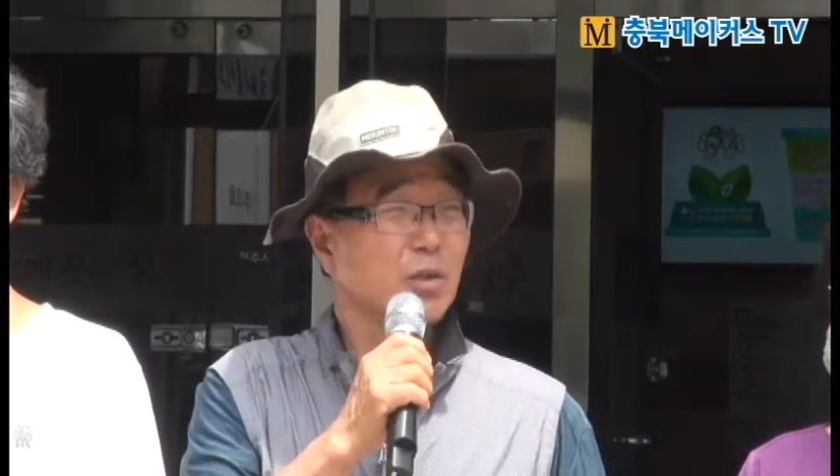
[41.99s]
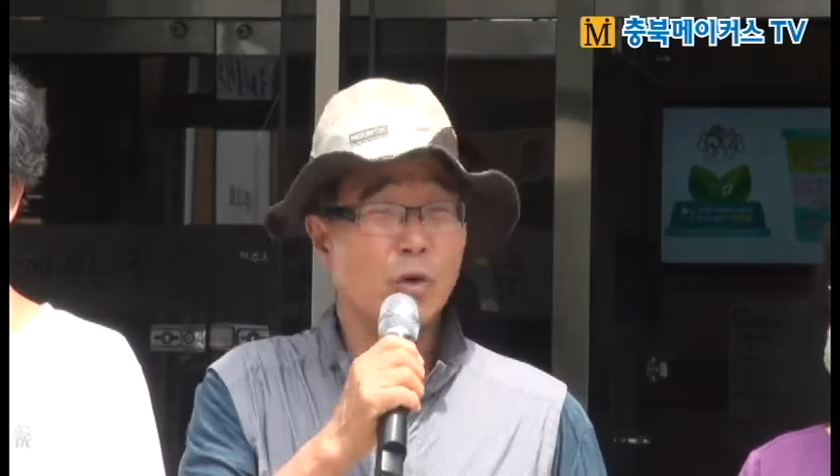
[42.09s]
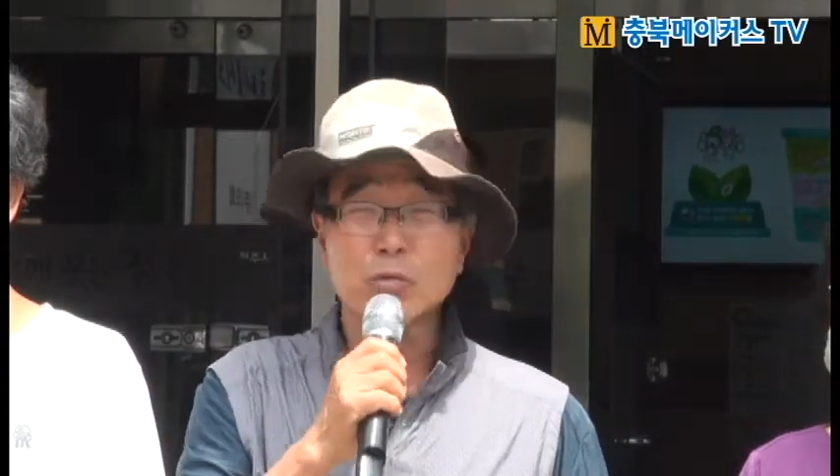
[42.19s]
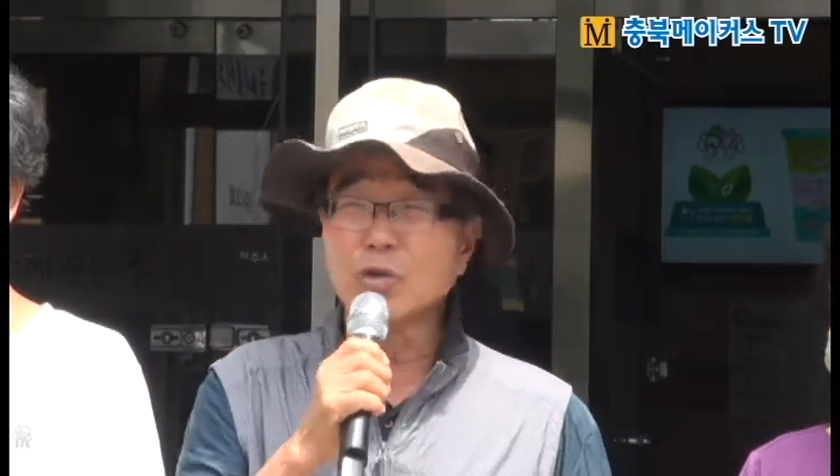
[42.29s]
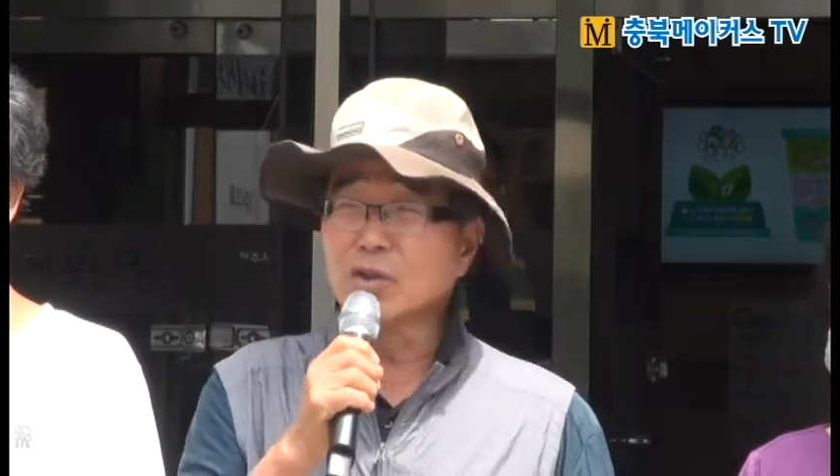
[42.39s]

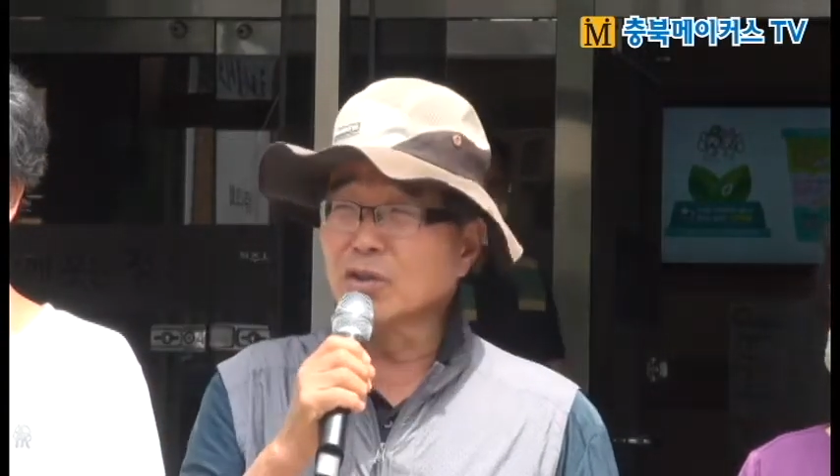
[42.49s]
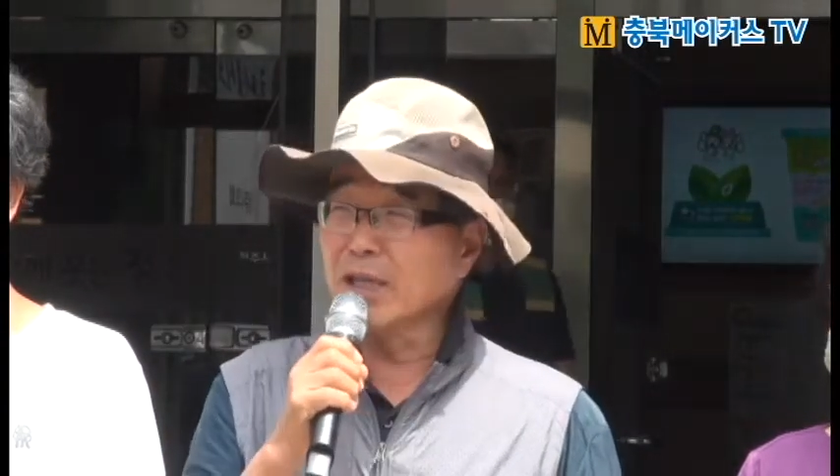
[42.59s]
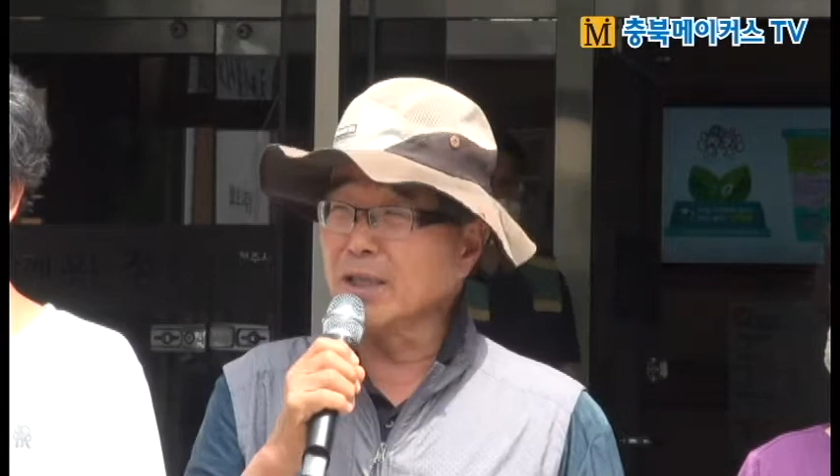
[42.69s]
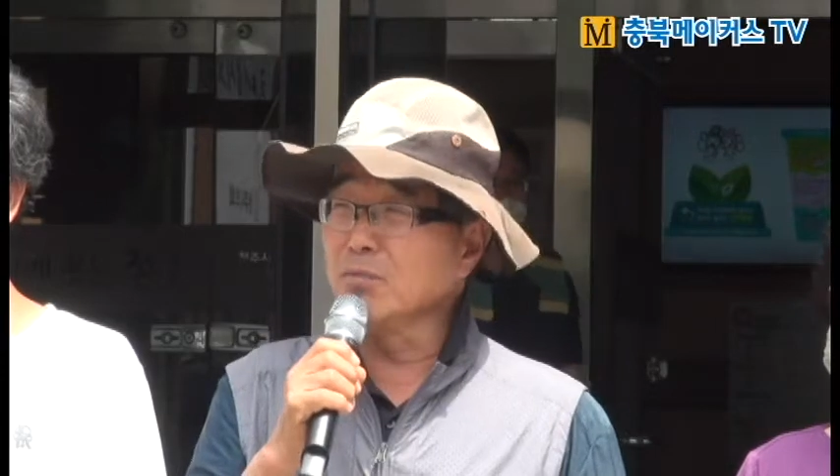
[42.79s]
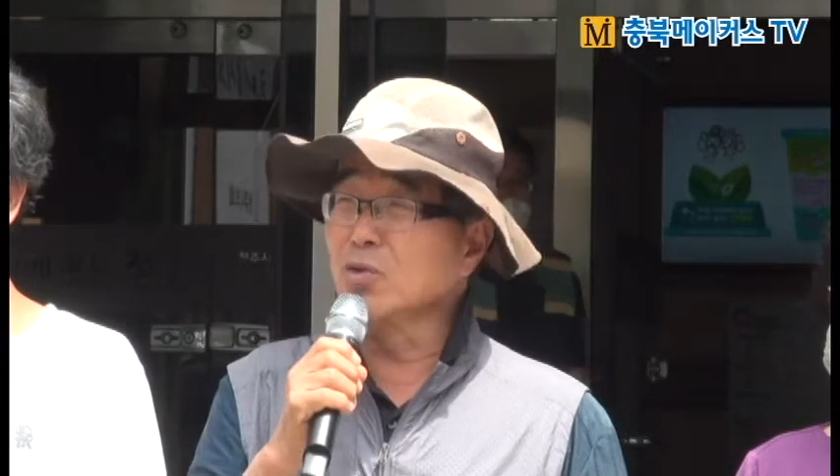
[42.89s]

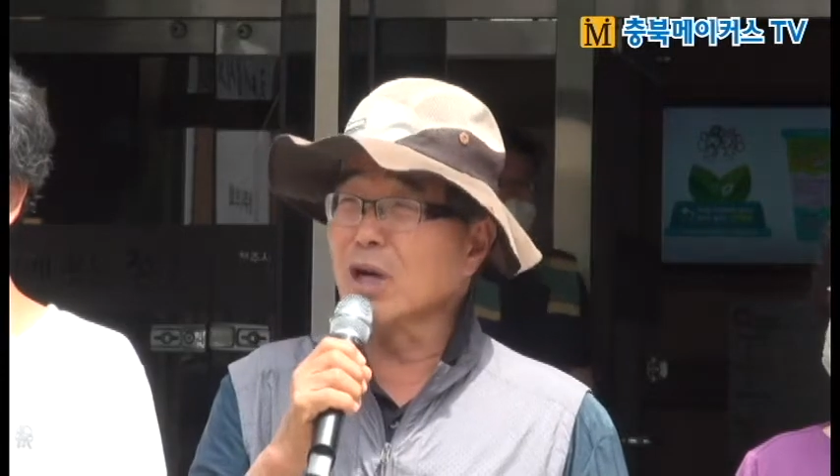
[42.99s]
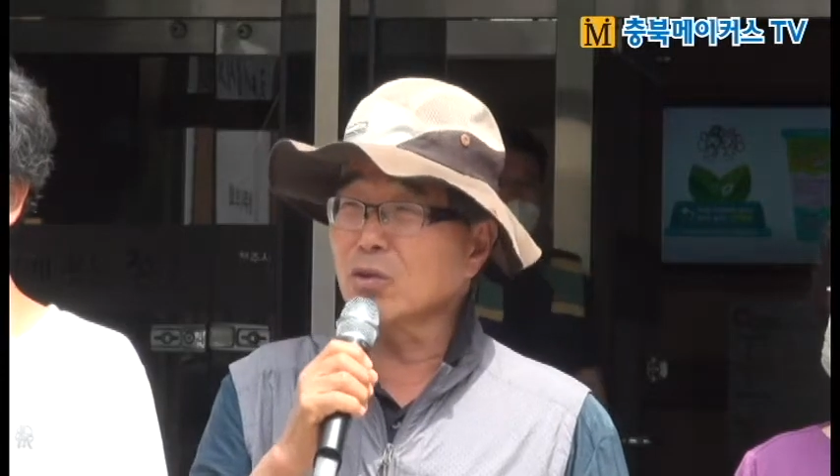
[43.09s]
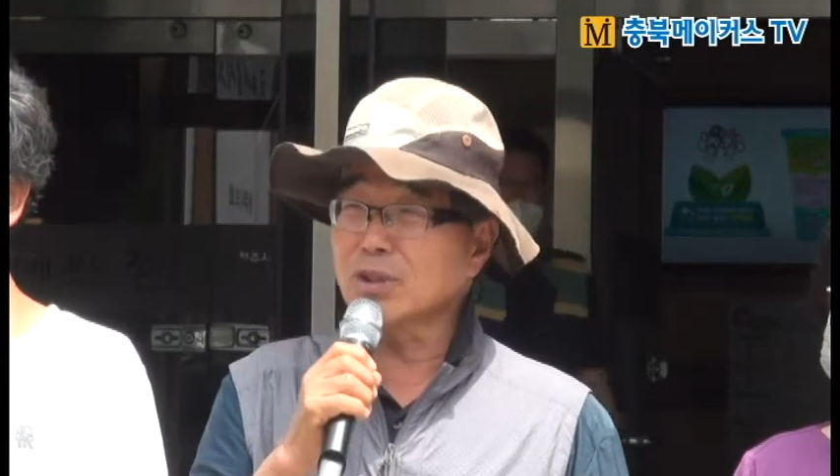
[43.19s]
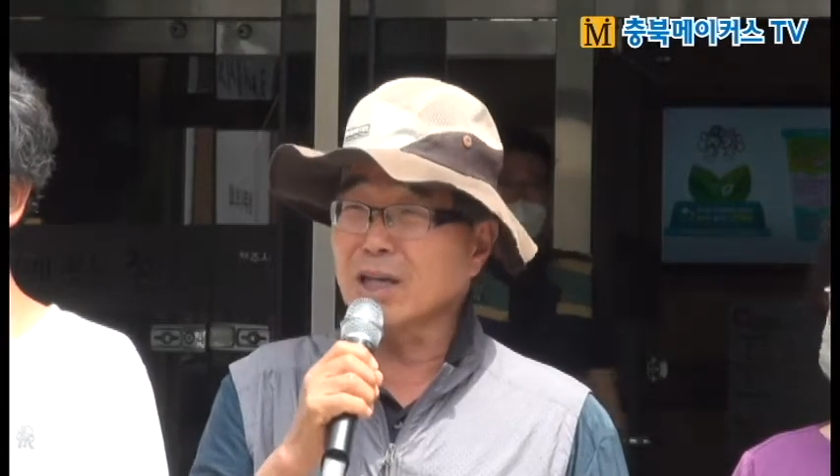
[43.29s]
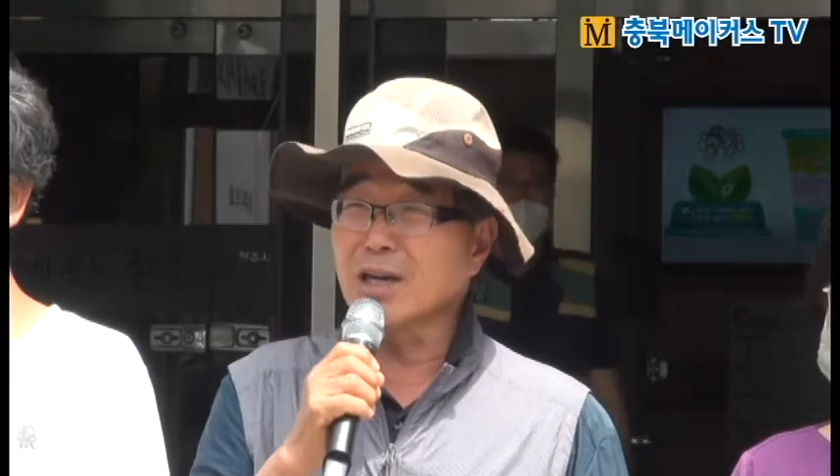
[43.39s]
공무원들의
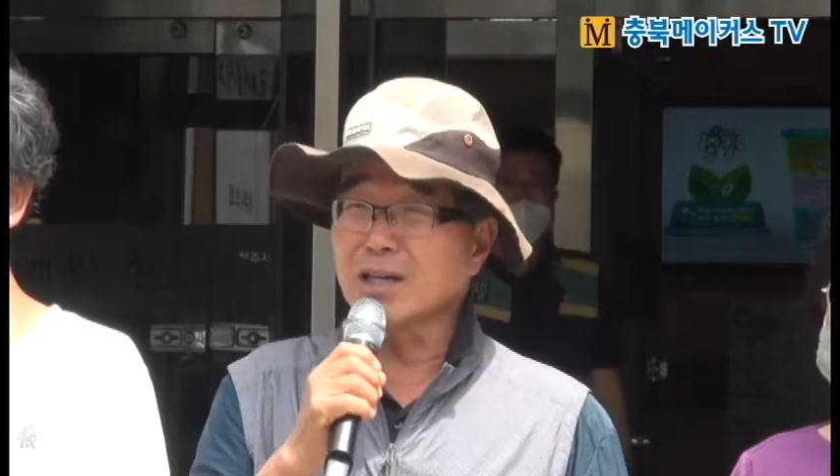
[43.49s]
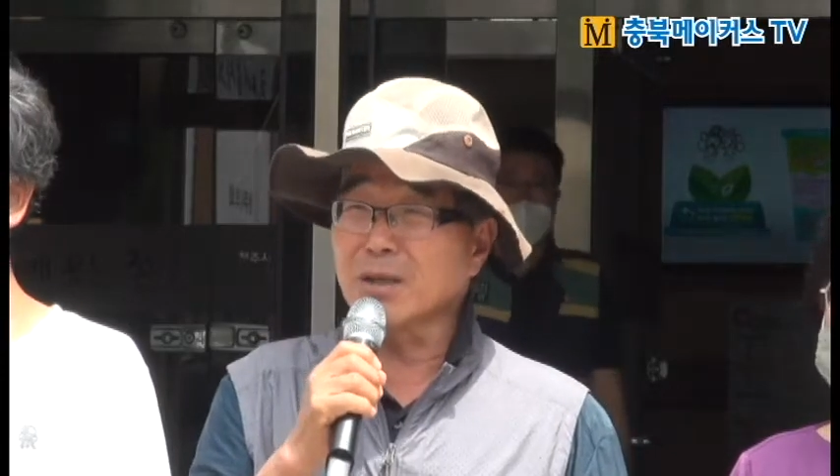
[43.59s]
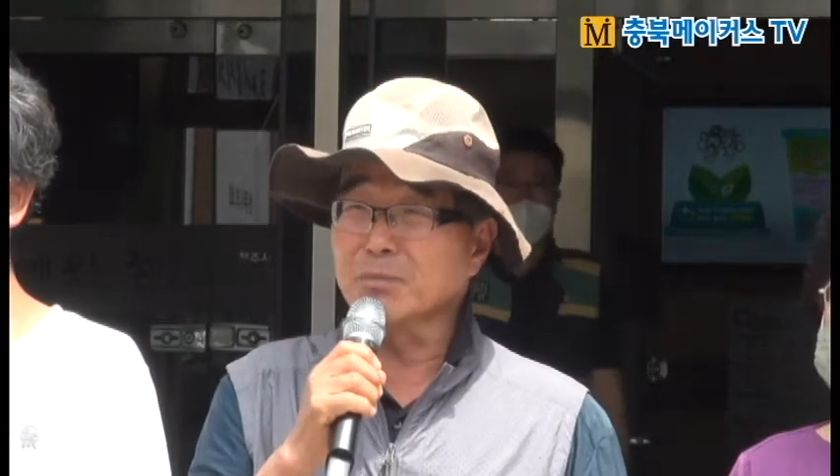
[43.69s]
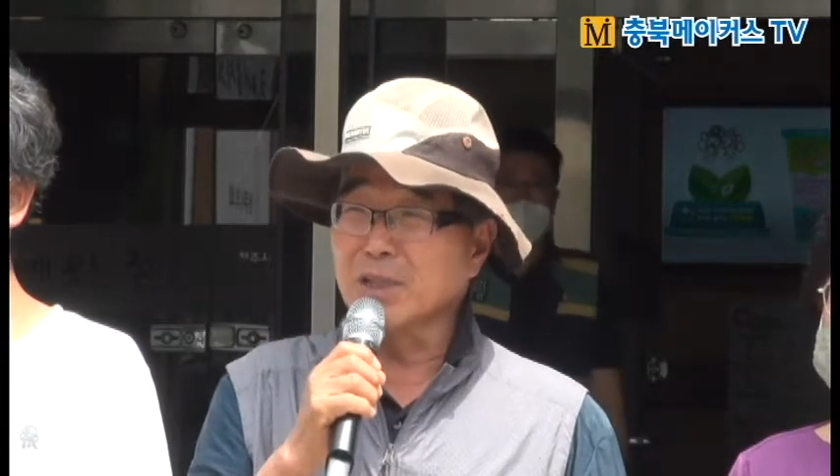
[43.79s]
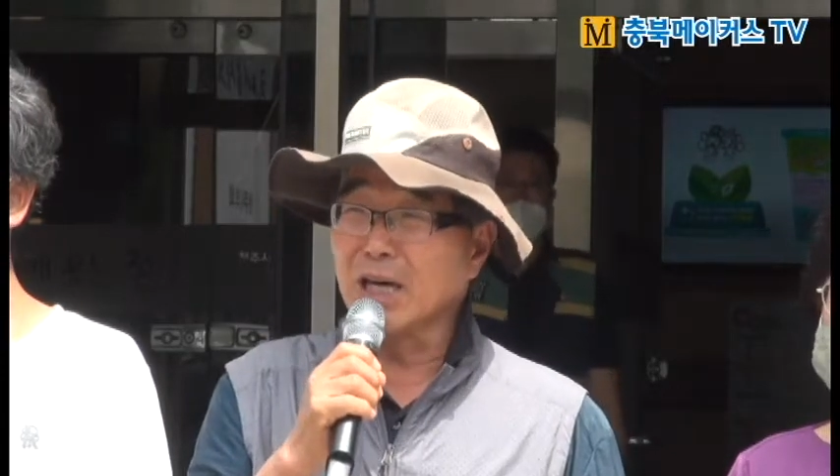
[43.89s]
임무라고
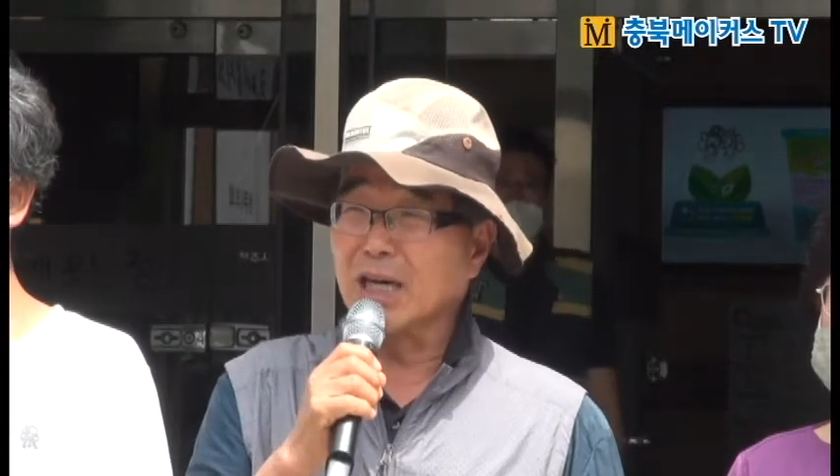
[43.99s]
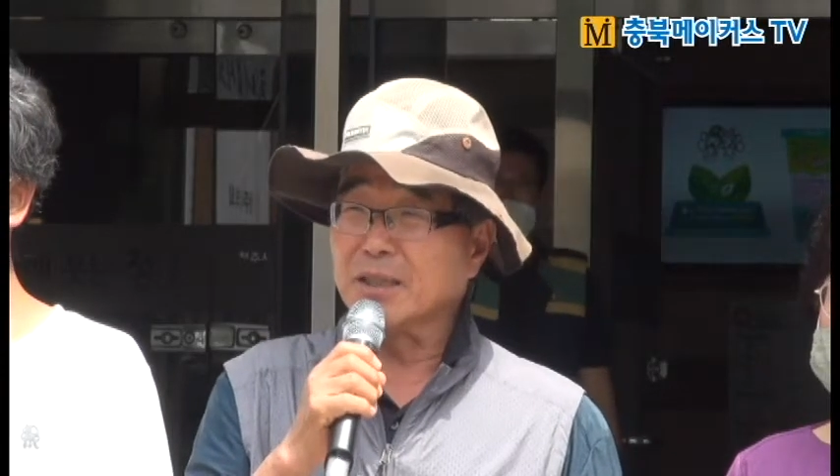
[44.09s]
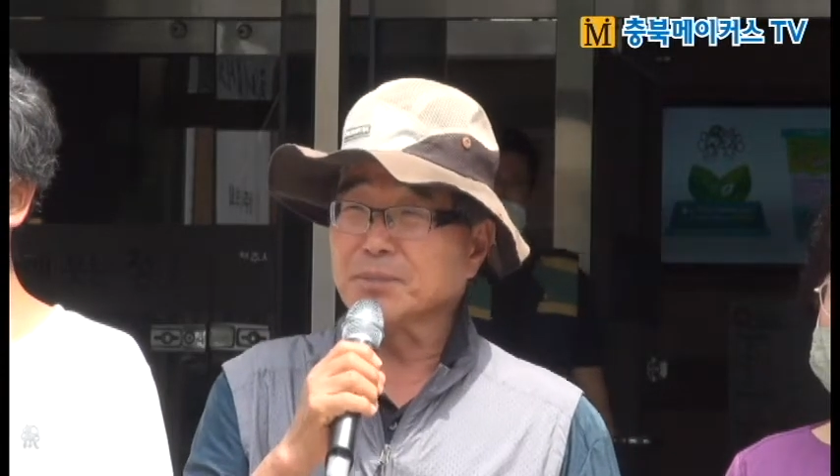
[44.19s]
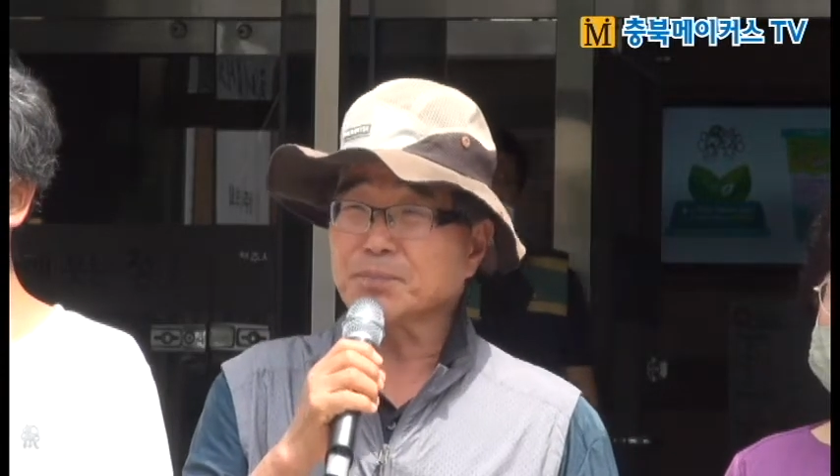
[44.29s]
생각을 합니다.